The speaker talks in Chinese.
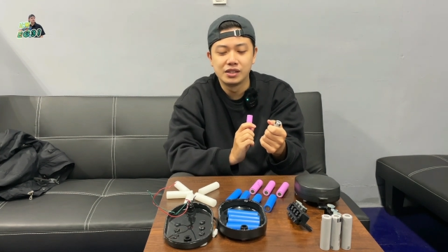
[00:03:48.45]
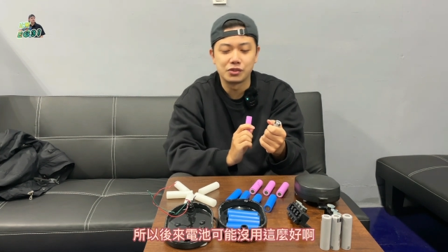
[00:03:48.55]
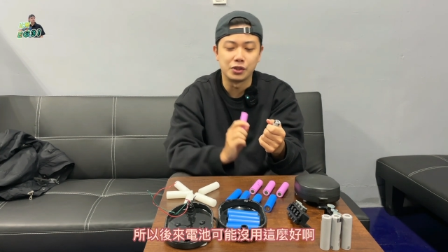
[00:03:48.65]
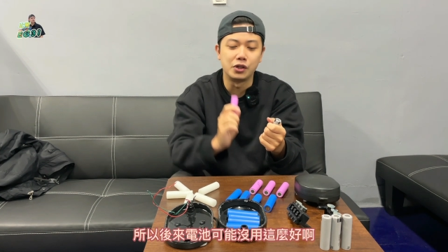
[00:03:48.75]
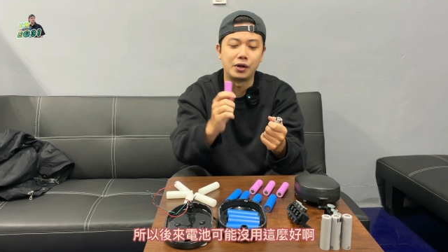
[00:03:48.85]

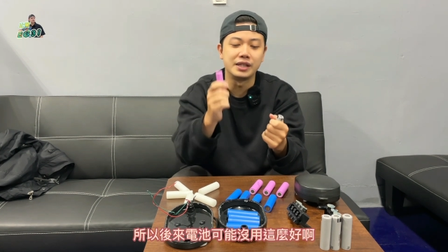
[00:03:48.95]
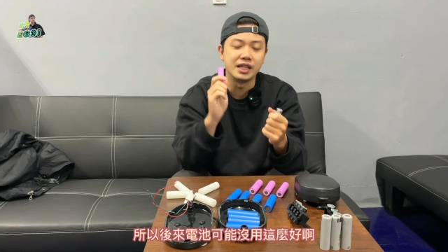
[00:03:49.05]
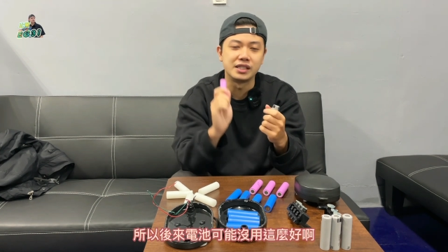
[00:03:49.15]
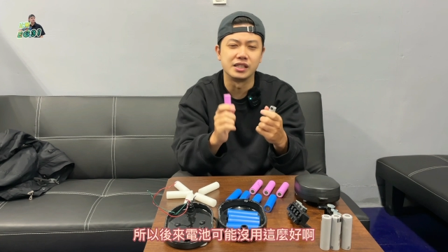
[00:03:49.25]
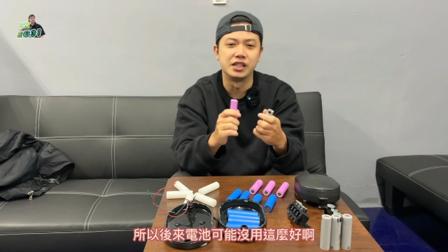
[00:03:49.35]
所以后来
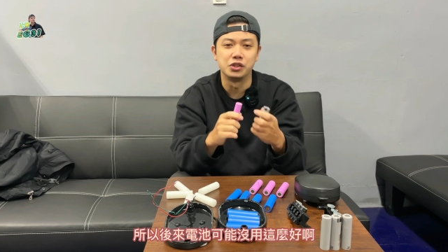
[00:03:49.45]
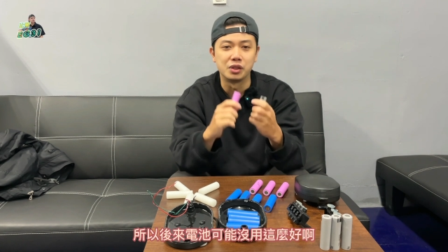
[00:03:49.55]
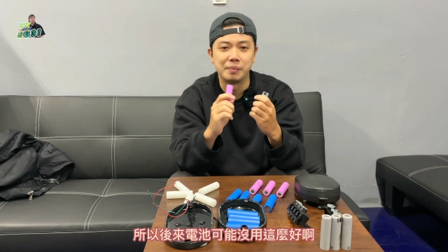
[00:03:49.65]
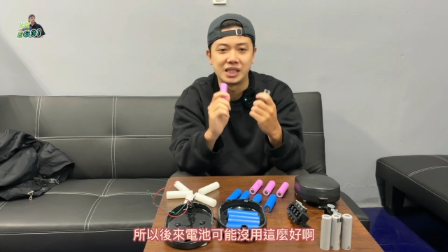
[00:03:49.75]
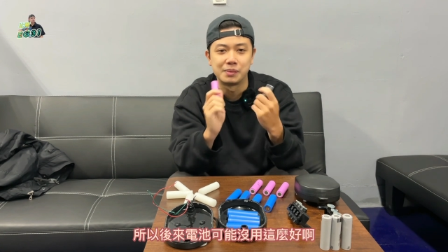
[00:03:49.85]
电池可能用
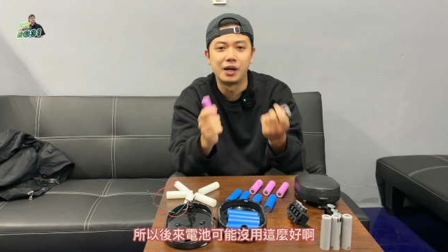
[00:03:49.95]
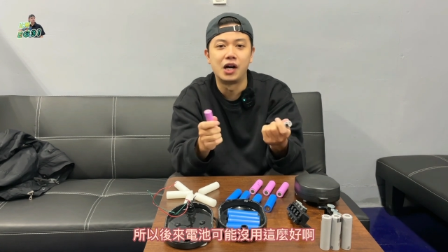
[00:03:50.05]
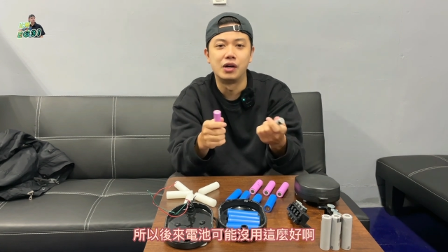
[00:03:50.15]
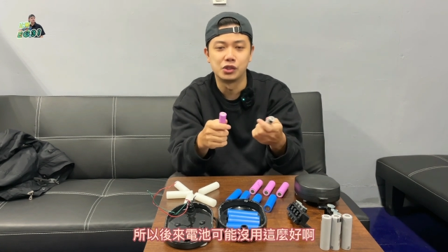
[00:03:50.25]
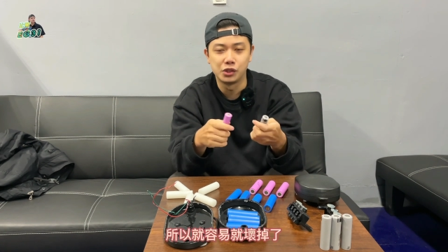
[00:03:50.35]
的没这么
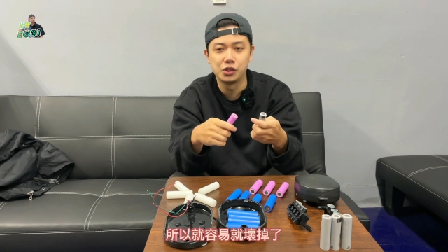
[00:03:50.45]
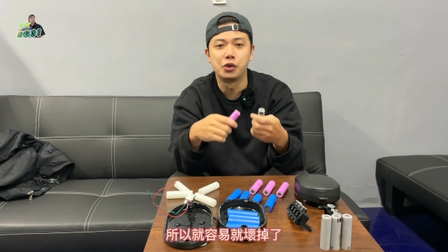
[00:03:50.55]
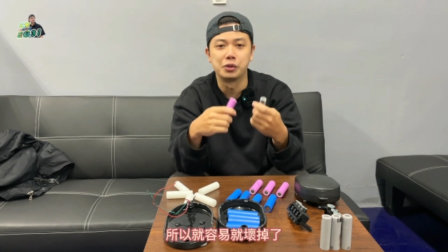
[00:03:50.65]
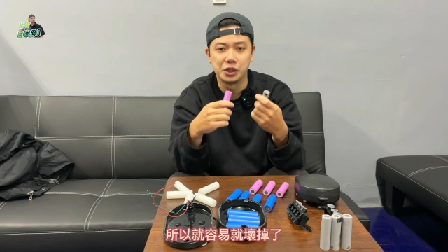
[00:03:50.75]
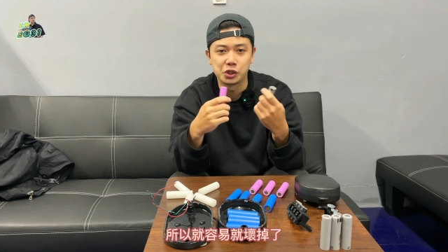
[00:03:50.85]
好啊，所以就
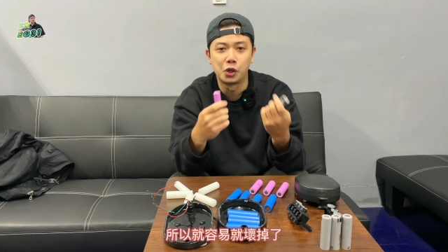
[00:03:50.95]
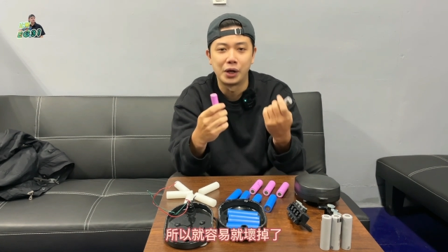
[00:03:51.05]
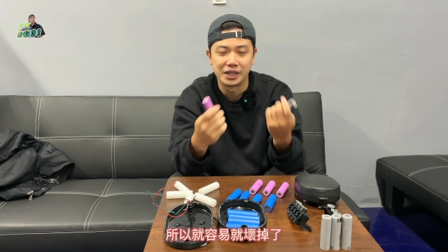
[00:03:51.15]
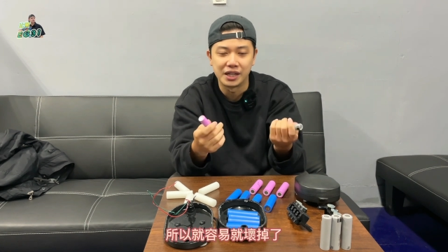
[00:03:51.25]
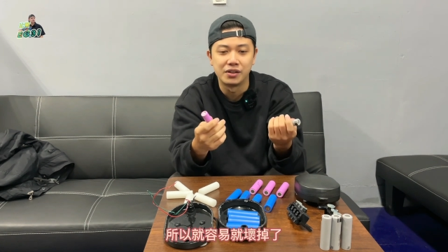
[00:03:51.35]
容易就
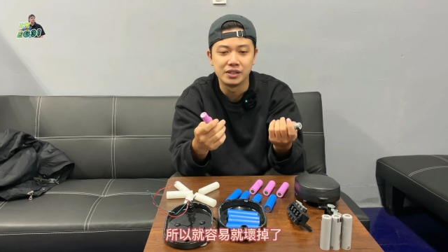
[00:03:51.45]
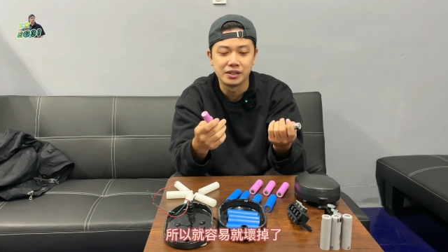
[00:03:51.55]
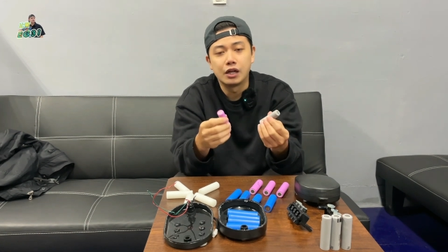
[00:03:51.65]
坏掉了。